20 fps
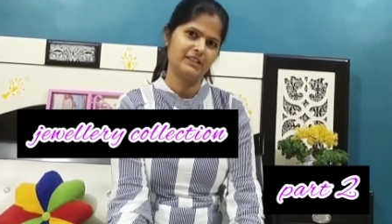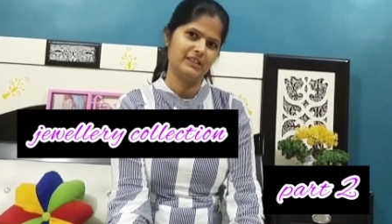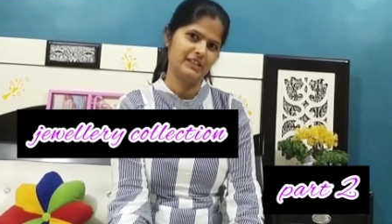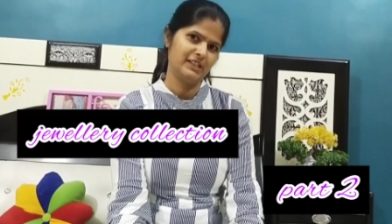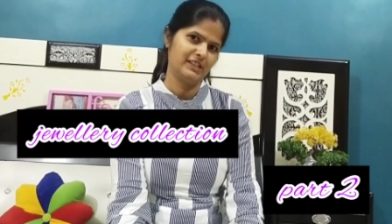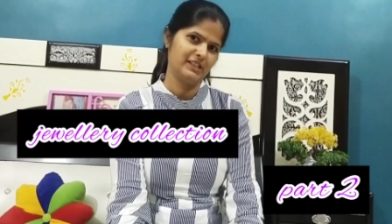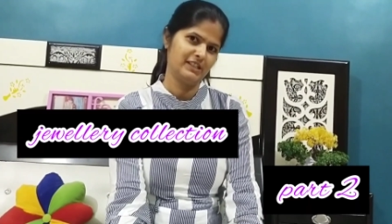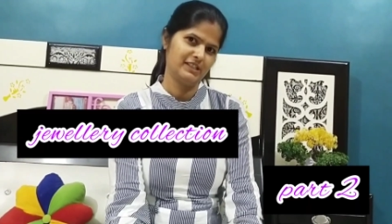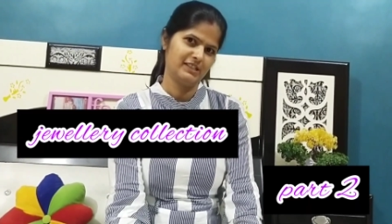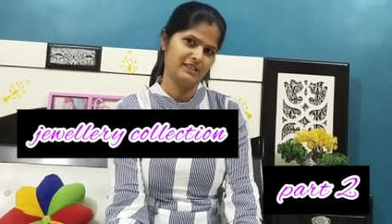
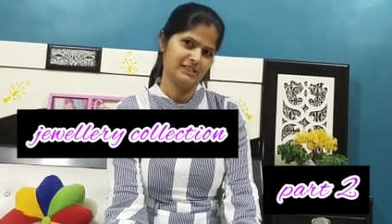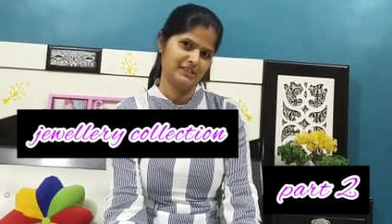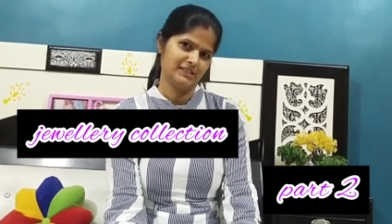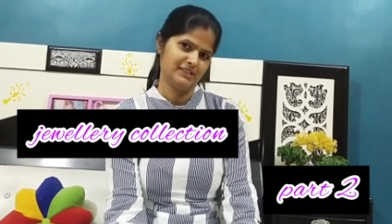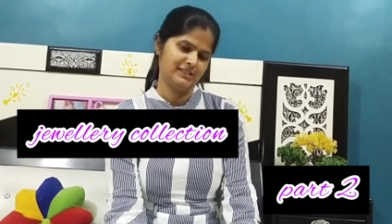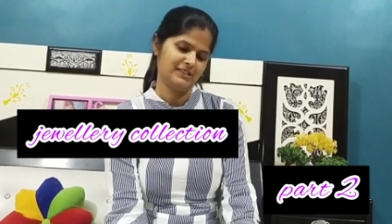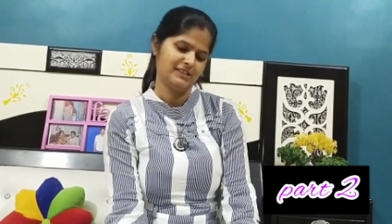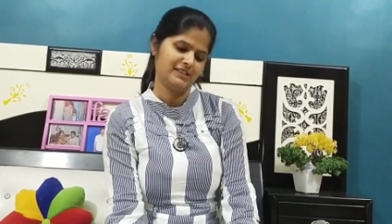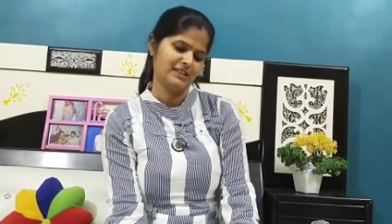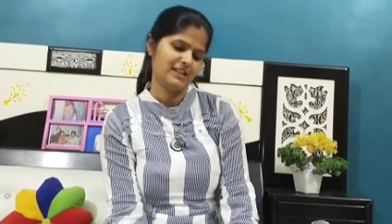तो आप
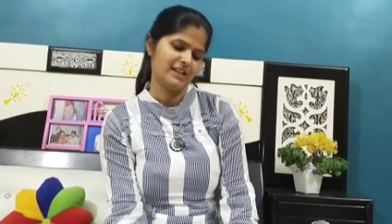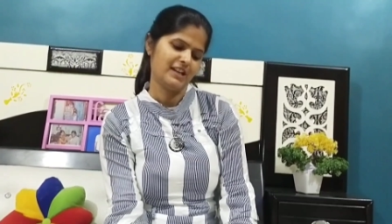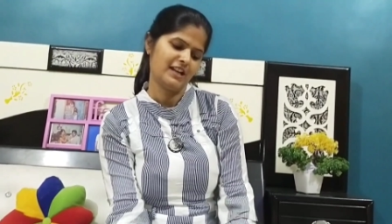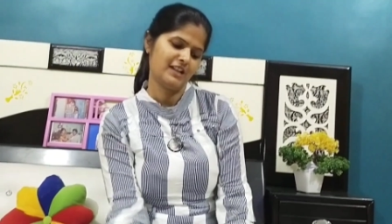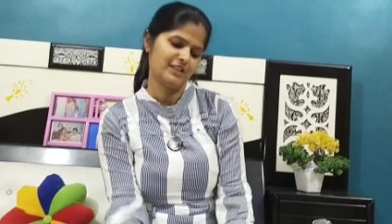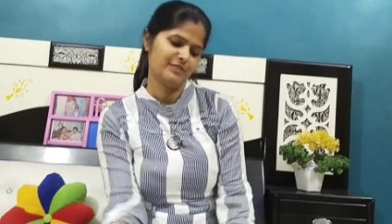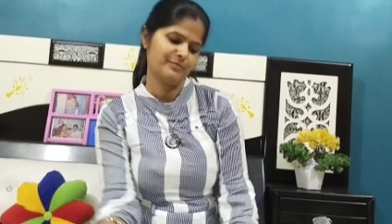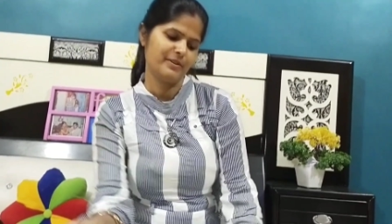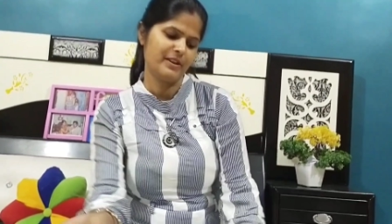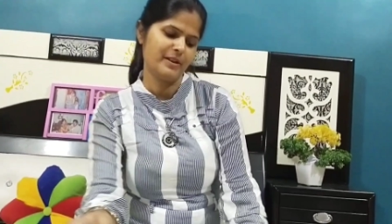लोग
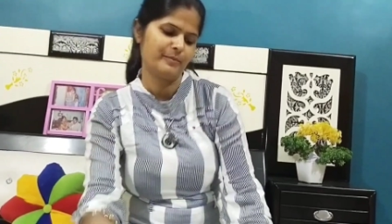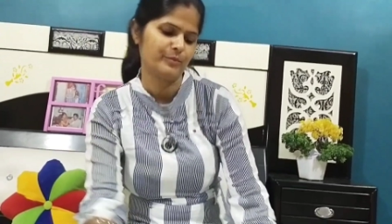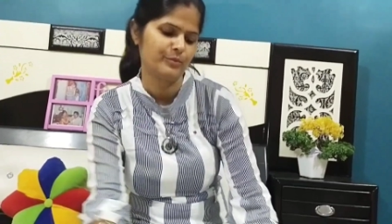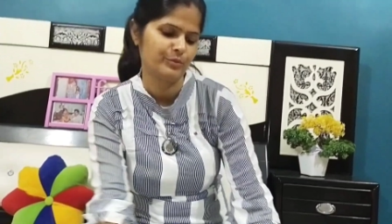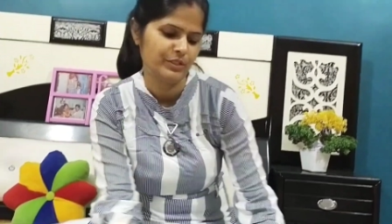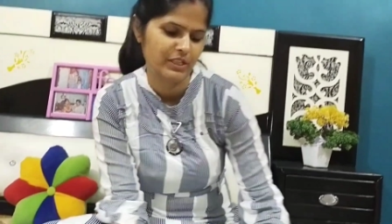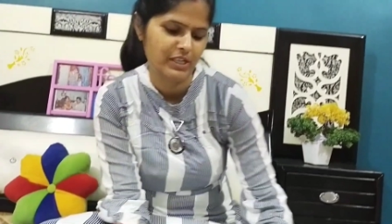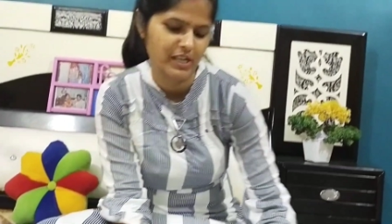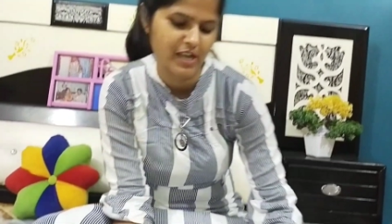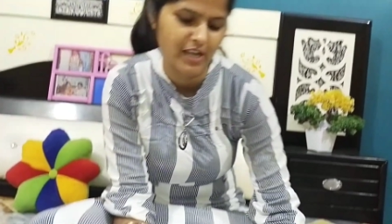देखिए और
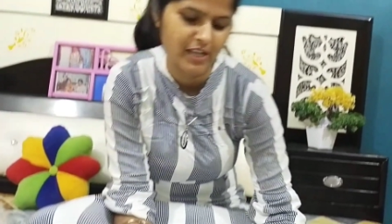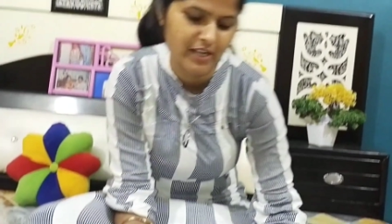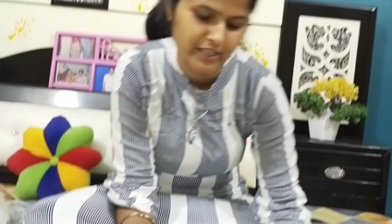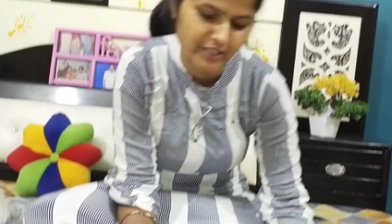बताइए कि